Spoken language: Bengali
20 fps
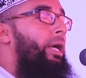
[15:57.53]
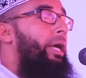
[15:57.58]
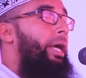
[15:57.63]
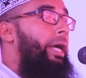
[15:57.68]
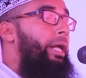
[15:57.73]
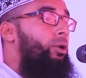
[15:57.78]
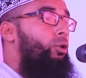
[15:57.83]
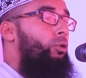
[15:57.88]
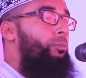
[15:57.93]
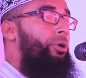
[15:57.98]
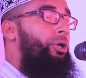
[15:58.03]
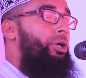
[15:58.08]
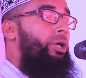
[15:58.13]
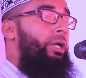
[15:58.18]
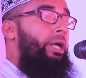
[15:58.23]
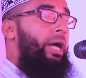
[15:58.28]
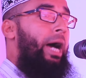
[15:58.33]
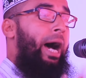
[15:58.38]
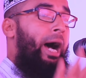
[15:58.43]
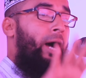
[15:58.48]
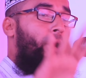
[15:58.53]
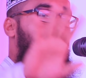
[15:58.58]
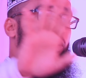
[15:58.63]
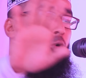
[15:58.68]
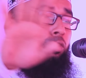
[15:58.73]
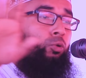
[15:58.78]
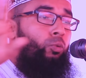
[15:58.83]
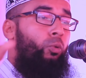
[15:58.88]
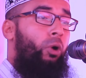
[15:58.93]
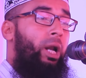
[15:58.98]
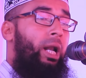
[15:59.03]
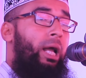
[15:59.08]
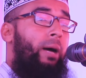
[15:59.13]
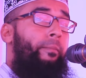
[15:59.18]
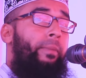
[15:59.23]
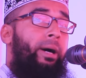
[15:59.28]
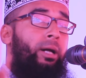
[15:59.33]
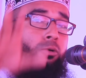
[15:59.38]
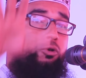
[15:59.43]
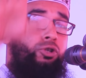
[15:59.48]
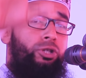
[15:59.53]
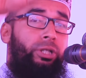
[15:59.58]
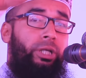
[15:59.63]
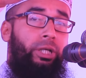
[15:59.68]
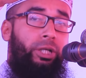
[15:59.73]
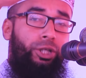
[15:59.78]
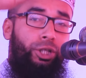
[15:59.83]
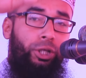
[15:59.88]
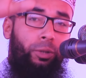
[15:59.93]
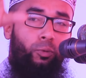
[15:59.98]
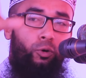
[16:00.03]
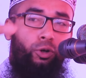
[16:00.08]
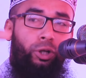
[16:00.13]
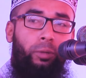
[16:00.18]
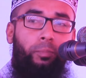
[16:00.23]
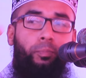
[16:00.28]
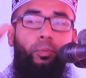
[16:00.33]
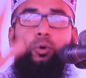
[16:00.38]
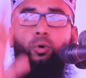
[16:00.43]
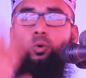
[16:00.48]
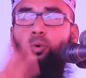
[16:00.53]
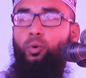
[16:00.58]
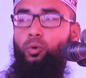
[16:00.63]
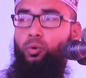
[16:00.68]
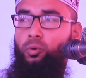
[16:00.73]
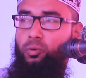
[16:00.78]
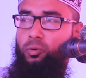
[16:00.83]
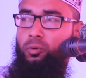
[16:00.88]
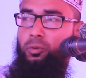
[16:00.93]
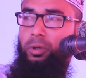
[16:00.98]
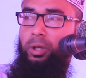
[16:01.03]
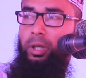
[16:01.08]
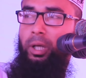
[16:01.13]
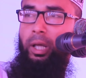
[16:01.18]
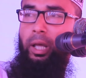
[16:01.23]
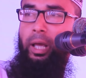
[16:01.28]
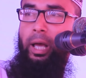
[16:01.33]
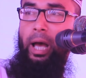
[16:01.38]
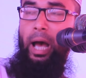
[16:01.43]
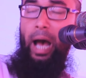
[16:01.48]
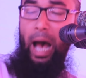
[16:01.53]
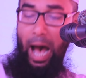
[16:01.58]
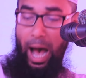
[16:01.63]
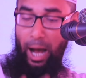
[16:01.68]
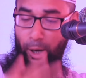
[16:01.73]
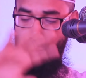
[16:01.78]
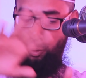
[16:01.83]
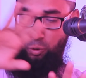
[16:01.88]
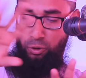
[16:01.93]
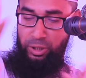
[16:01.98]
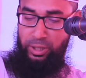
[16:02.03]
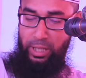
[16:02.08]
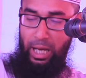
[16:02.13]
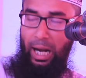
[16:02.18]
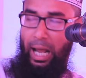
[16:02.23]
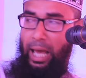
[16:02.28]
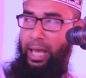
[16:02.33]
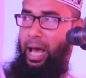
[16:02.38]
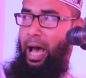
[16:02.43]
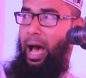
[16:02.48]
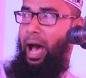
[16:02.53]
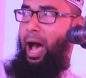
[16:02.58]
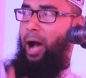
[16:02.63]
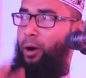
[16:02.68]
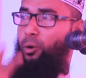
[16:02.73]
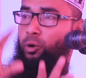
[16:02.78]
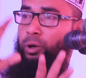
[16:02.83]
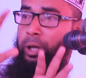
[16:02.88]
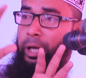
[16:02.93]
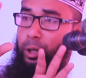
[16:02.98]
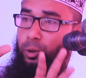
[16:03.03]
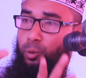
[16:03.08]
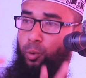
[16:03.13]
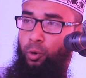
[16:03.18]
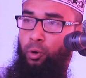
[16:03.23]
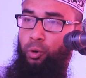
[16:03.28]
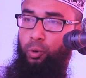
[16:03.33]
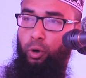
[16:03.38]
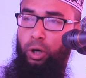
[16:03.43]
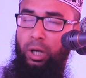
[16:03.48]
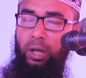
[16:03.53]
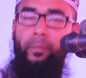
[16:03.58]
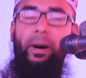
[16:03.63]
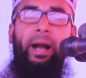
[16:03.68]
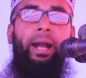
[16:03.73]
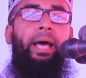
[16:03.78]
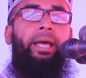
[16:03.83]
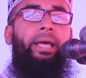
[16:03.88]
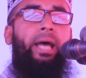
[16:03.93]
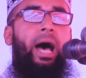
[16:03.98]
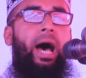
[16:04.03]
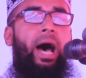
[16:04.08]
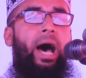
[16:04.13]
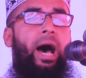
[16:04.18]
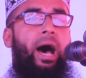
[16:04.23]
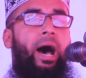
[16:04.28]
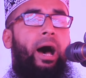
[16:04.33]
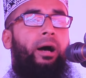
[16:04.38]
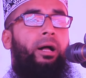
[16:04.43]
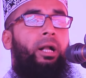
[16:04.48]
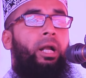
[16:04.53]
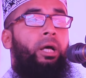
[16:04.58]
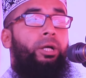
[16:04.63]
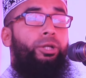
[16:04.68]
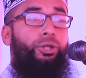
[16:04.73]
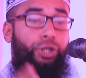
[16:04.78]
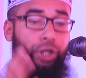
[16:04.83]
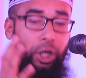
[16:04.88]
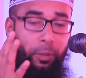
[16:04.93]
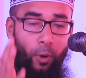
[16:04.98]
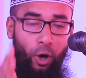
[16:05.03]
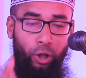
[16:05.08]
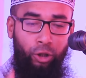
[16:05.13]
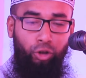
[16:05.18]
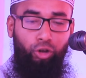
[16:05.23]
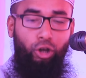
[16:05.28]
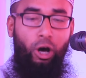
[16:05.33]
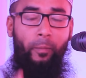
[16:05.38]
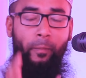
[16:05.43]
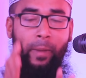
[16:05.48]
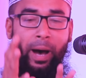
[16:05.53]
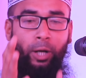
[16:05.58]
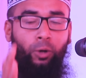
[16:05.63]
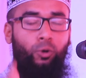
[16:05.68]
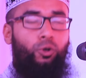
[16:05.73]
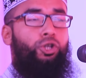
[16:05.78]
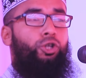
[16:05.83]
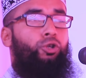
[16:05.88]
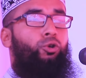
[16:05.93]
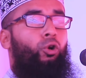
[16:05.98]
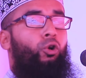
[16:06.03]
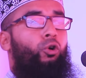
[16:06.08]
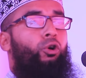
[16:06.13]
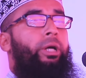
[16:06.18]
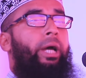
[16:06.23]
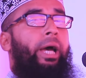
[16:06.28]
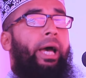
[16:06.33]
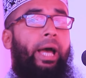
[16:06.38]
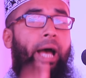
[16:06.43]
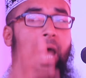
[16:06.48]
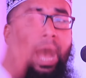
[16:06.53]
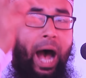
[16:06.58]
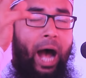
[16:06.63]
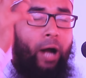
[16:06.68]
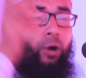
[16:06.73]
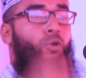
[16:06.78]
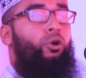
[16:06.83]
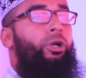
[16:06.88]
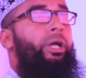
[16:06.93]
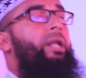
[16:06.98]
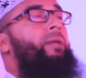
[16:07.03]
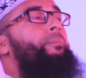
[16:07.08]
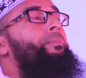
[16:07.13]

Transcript: হে নবী আগুনওয়ালা মানুষদের জীবনী পড়ুন আগুন জ্বালায়া আগুনের কুণ্ডুলি বানায়া জীবন্ত মানুষগুলোকে আগুনের